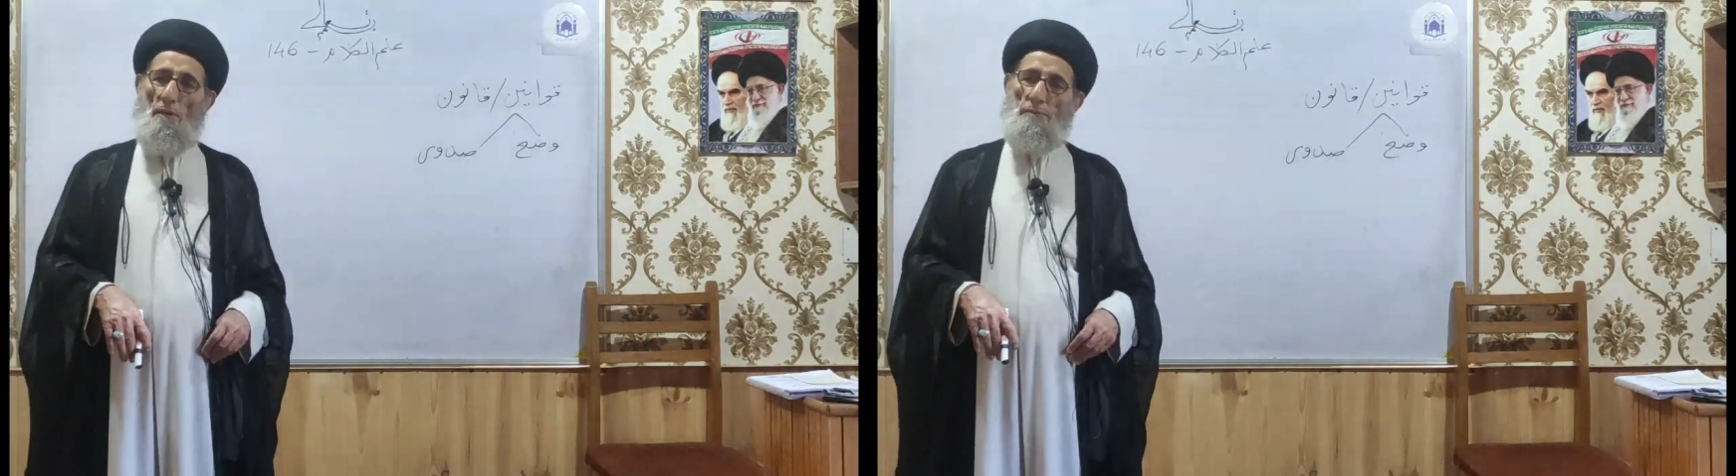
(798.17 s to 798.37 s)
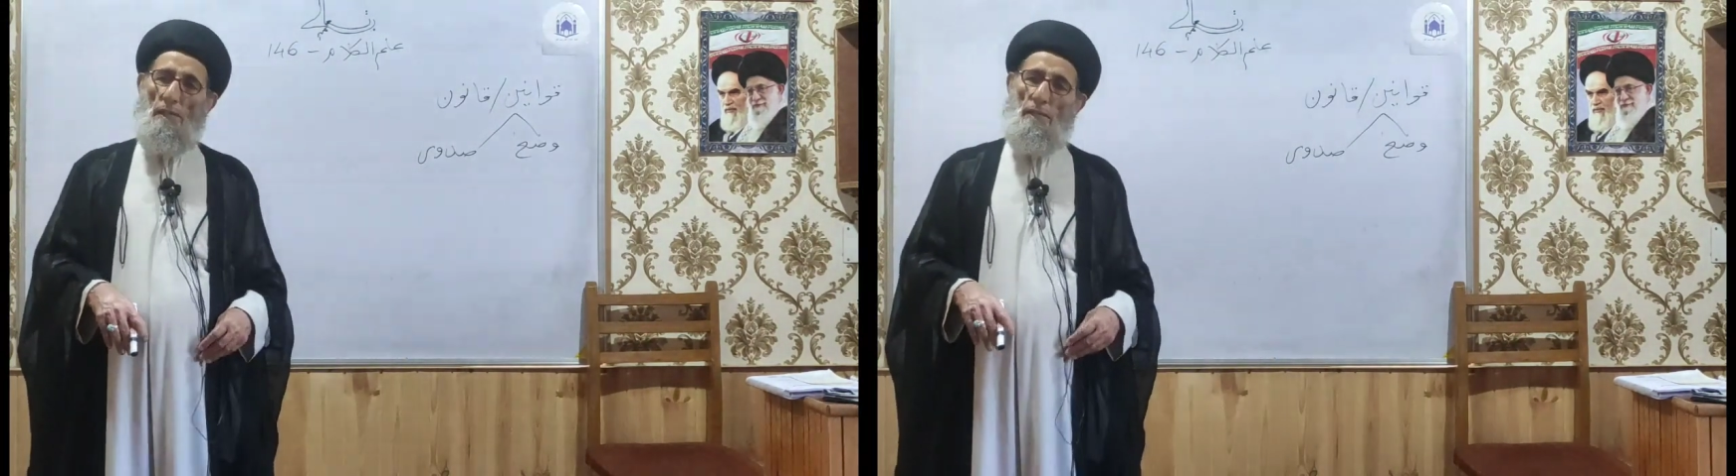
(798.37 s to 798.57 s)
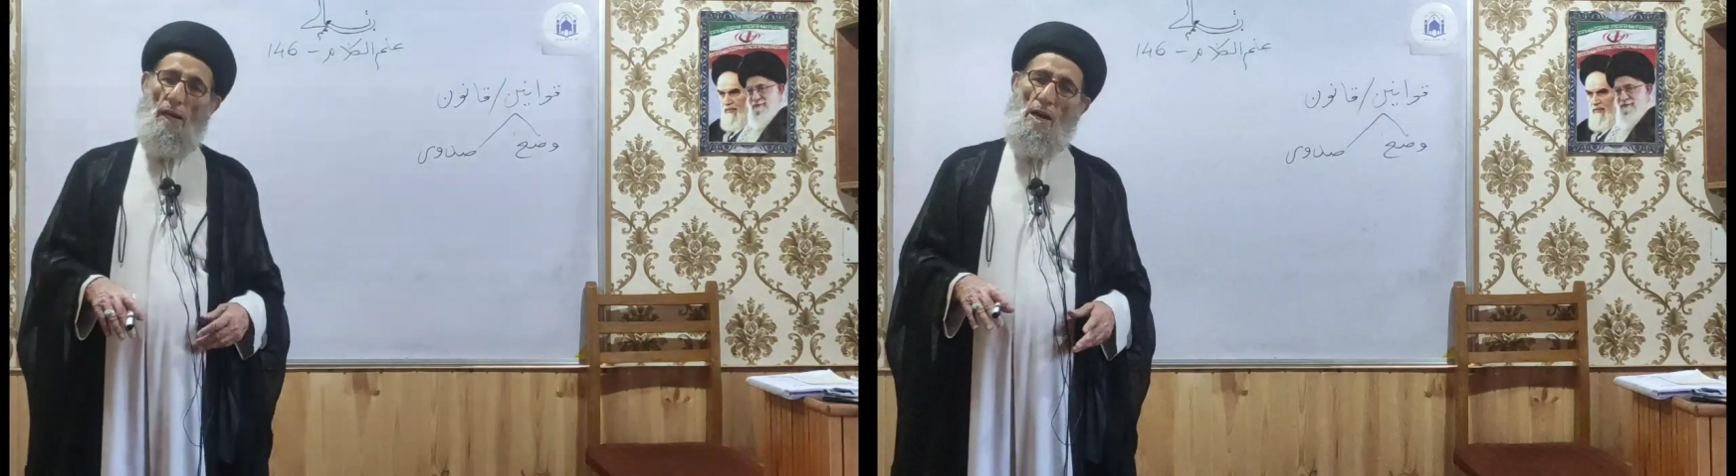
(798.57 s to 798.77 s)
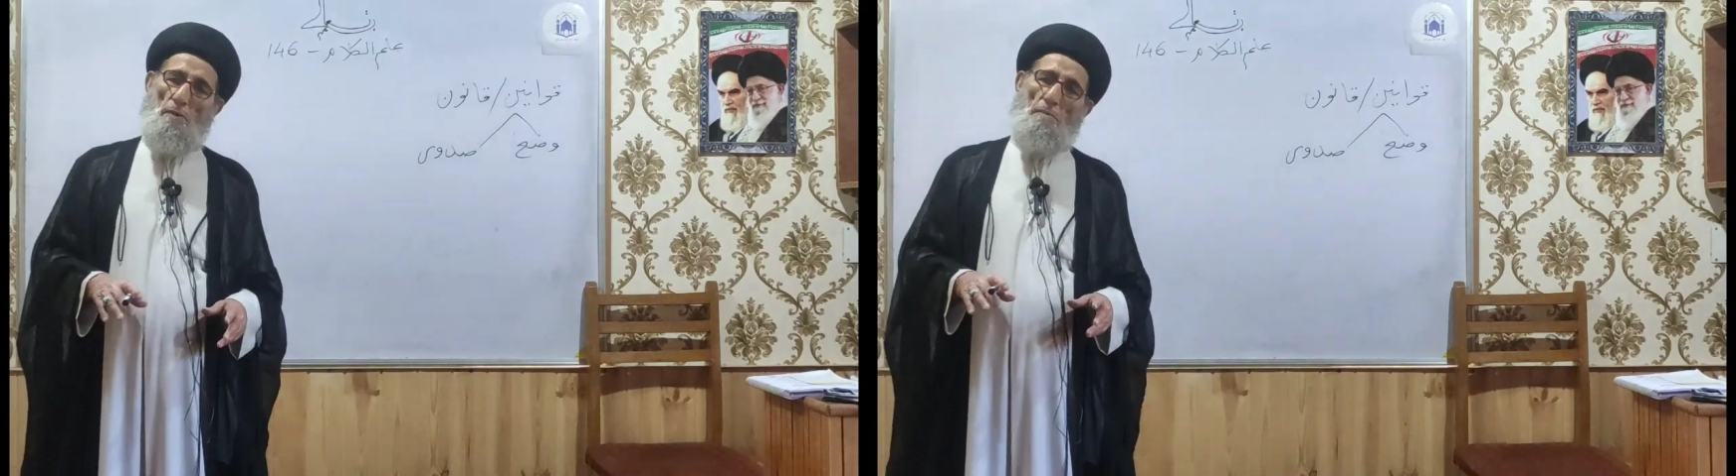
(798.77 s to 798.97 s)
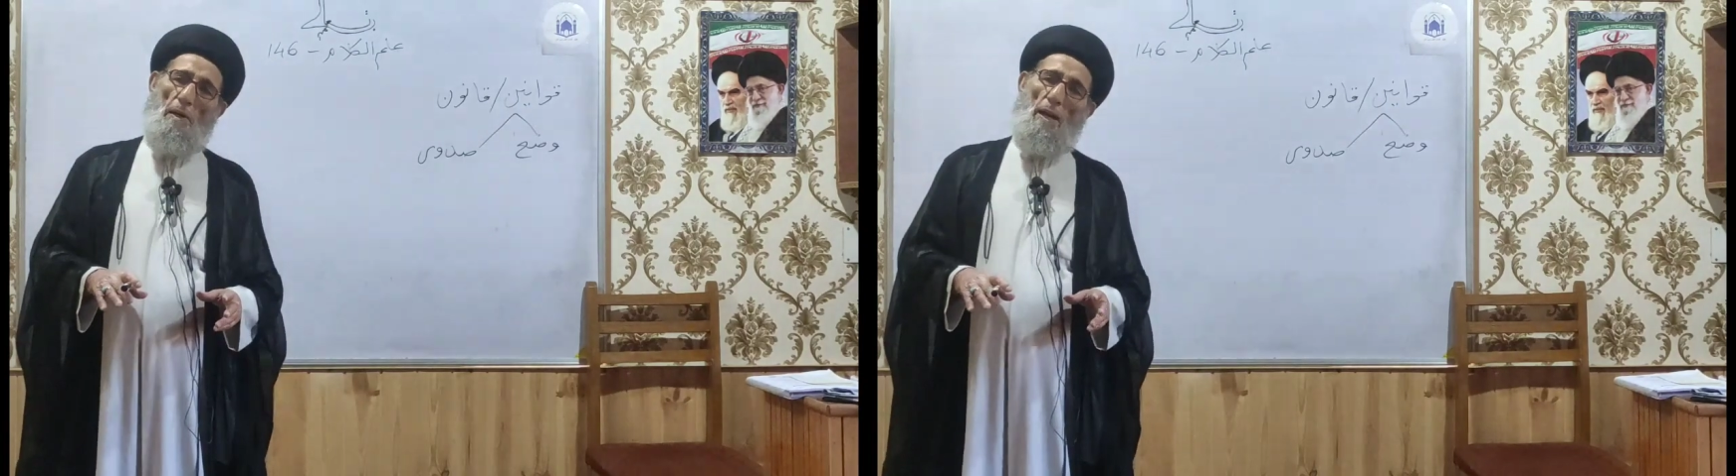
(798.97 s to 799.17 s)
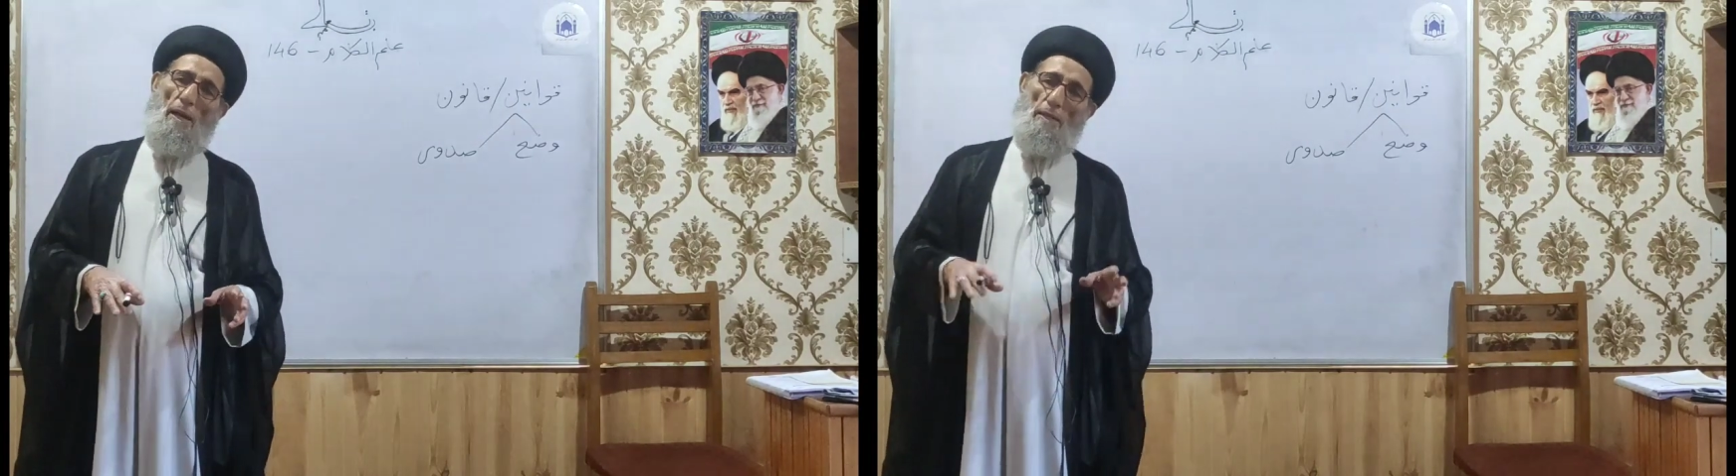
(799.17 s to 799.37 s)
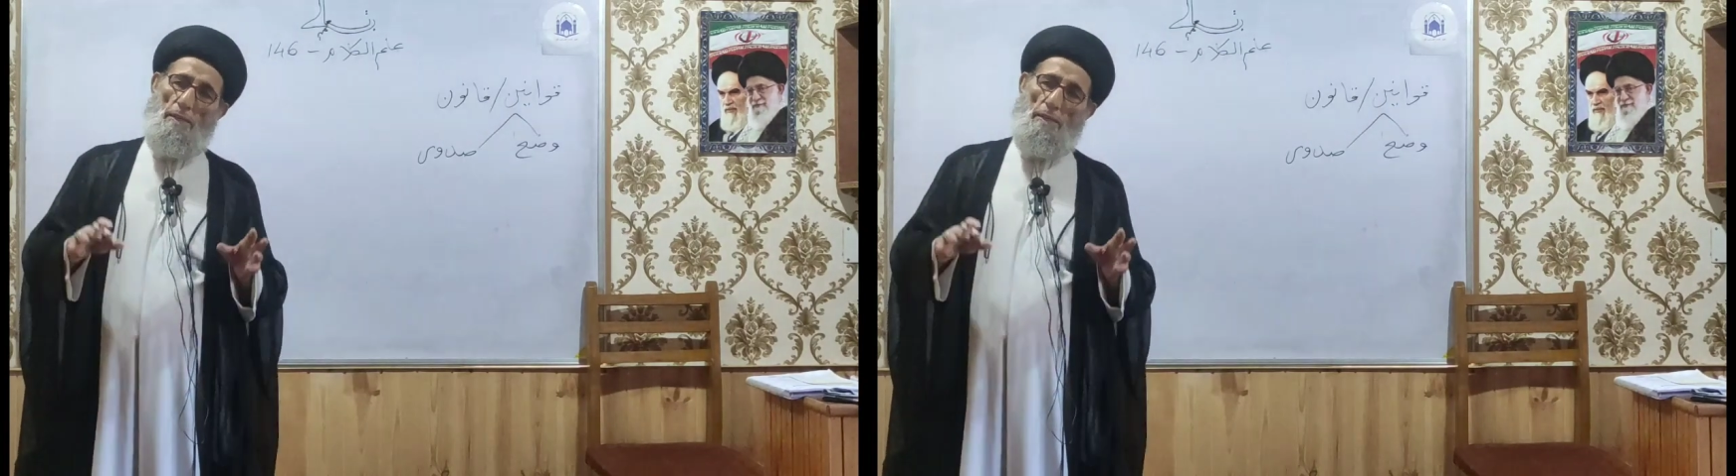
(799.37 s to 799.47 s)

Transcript: काउंसिल ने कानून बनाया